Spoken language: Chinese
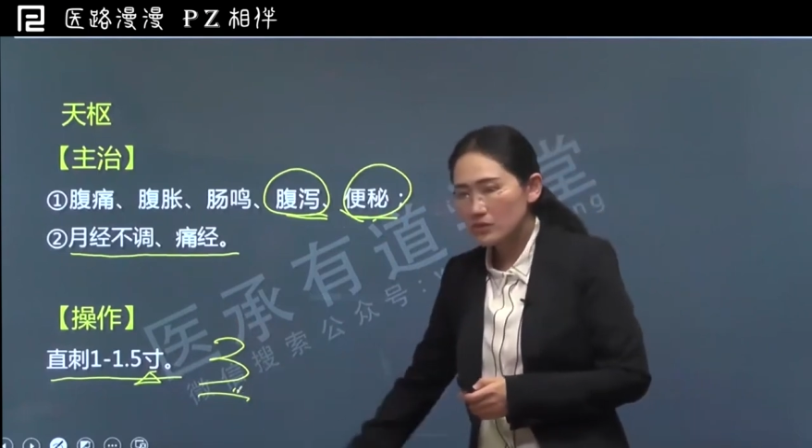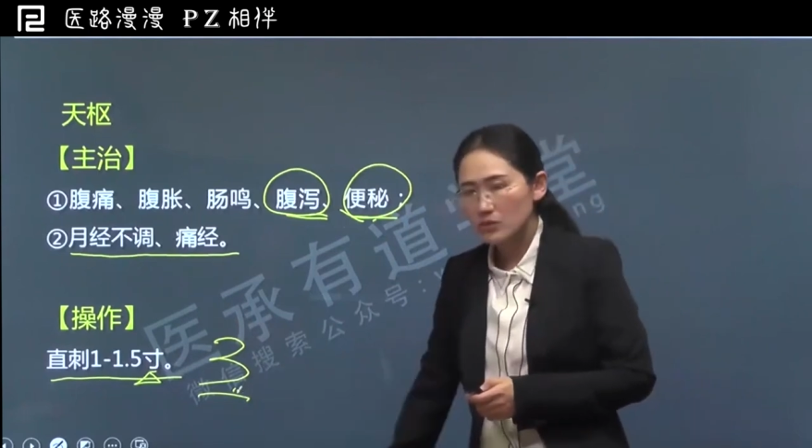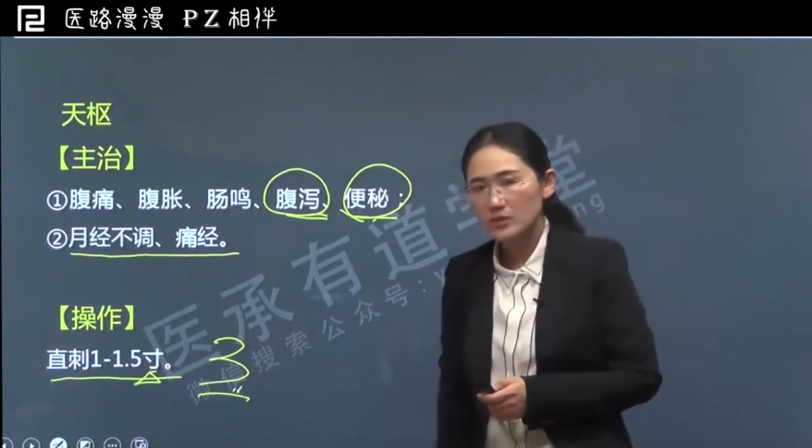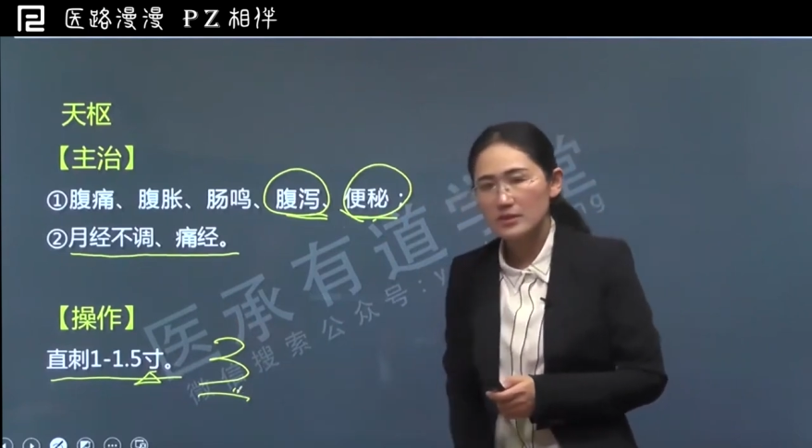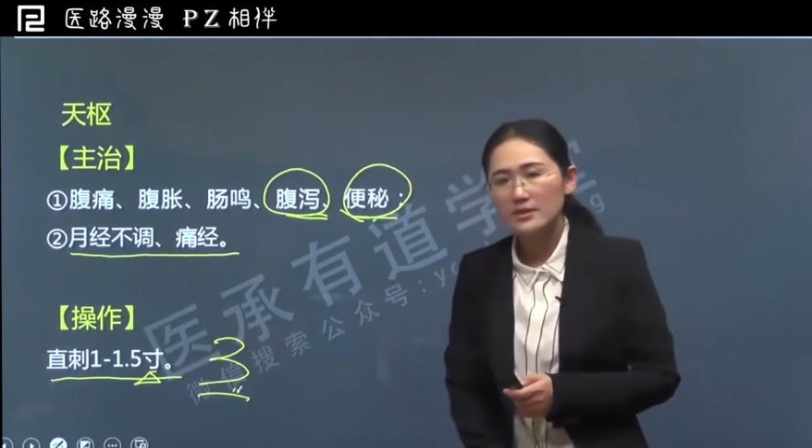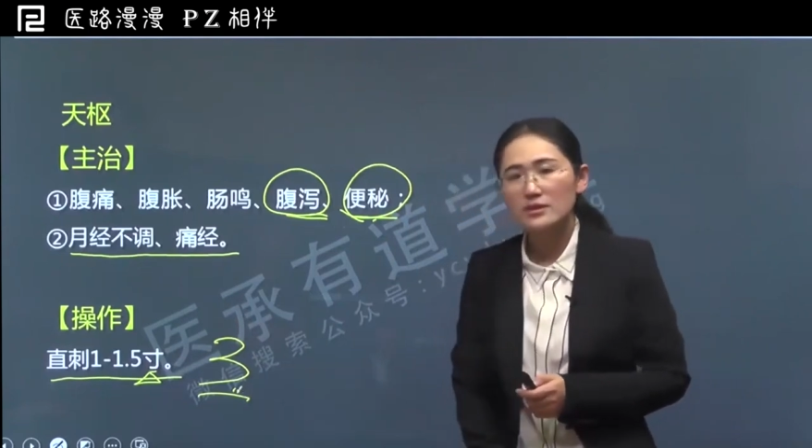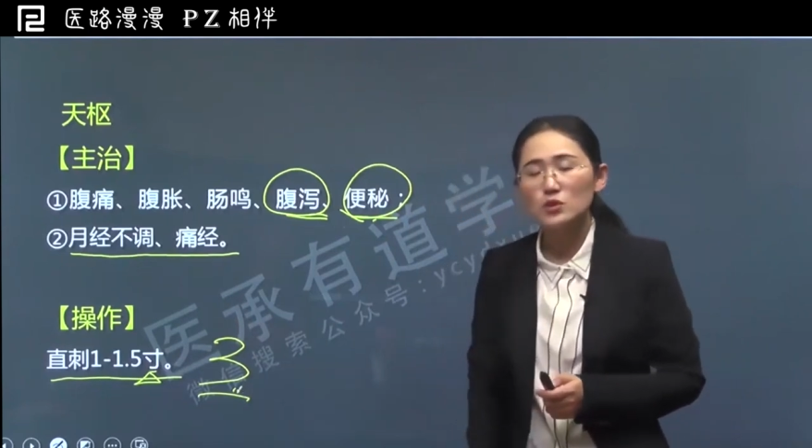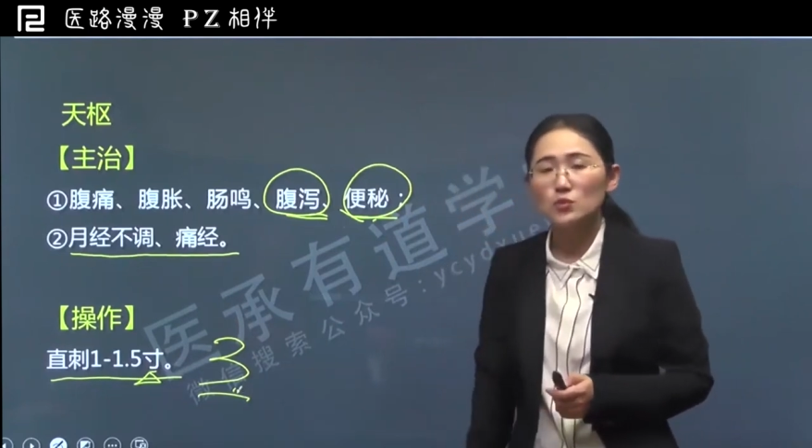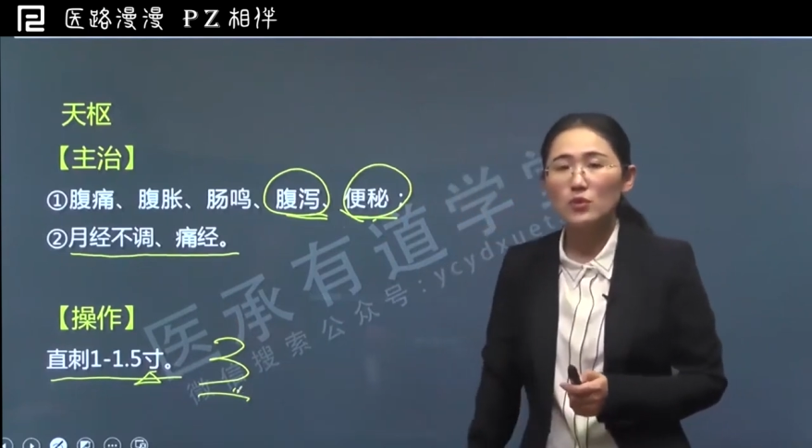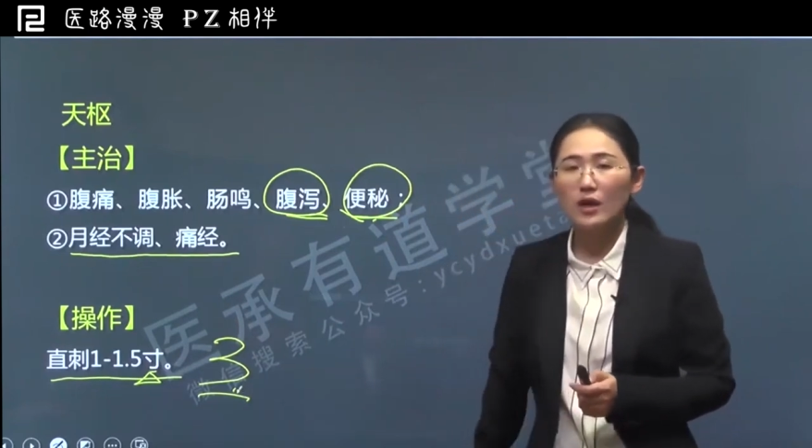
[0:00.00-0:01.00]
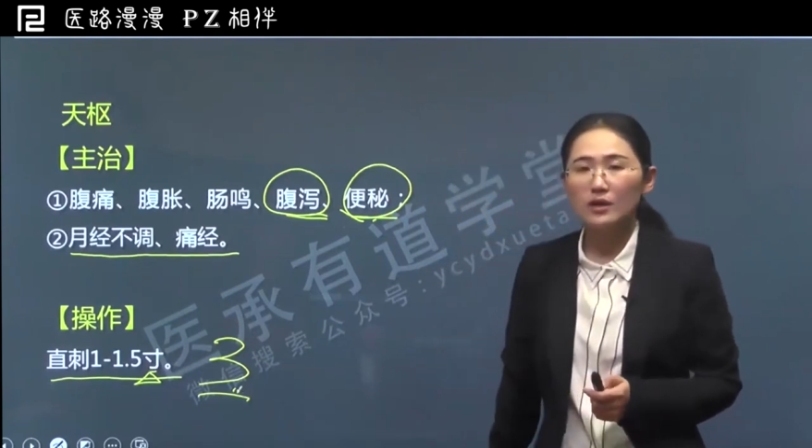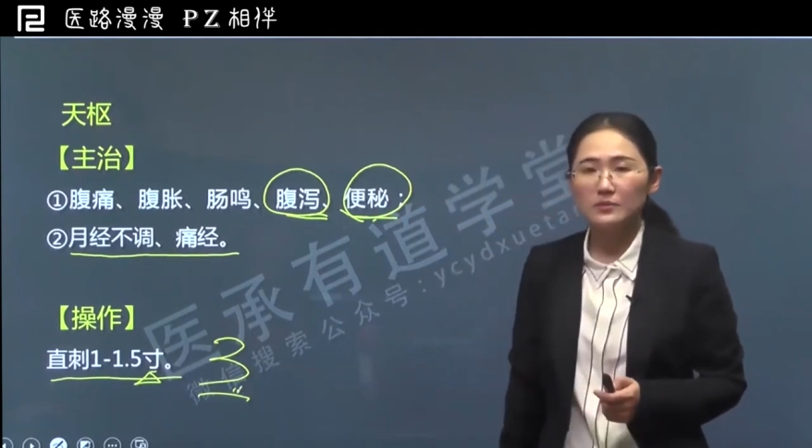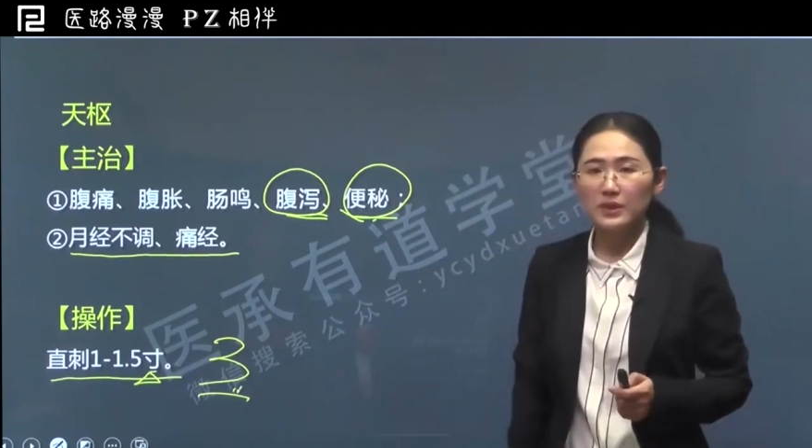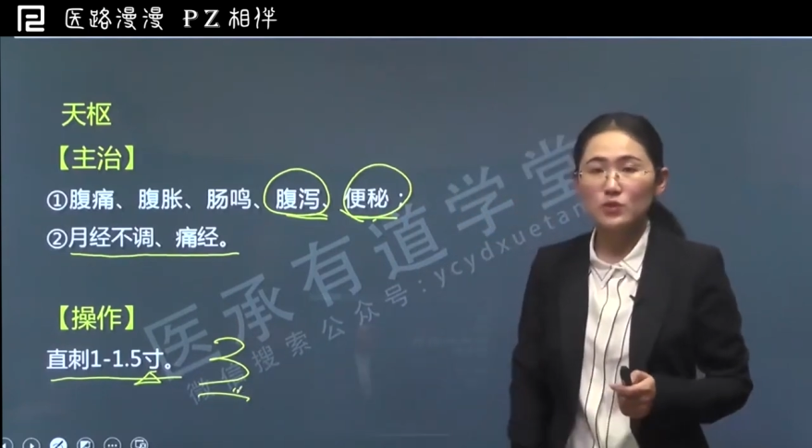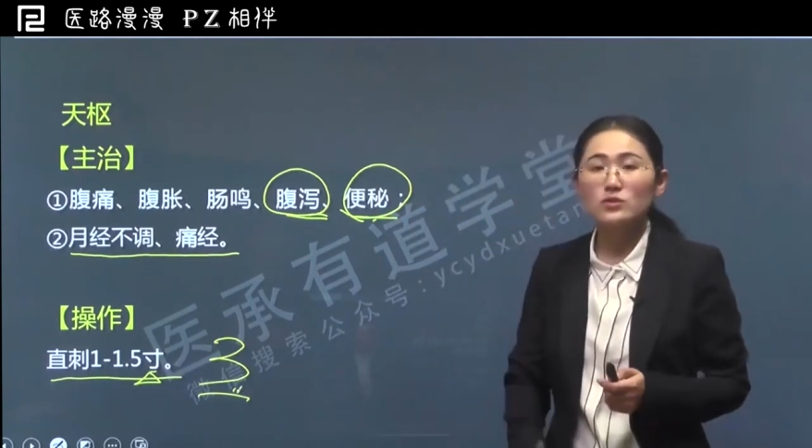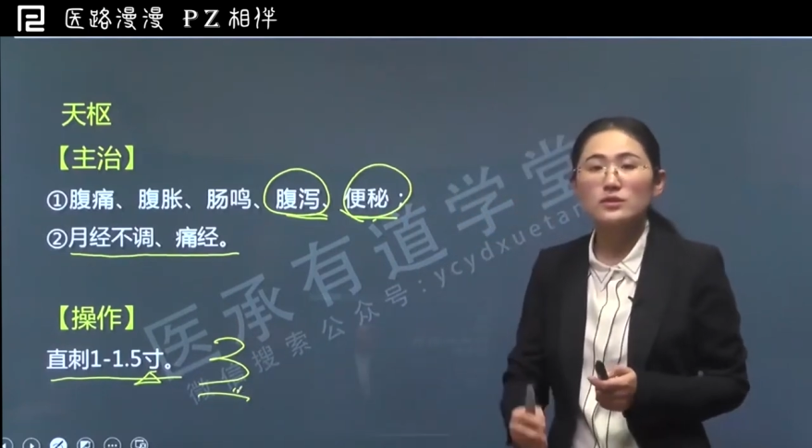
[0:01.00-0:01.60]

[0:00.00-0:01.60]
就是七十五毫米，也就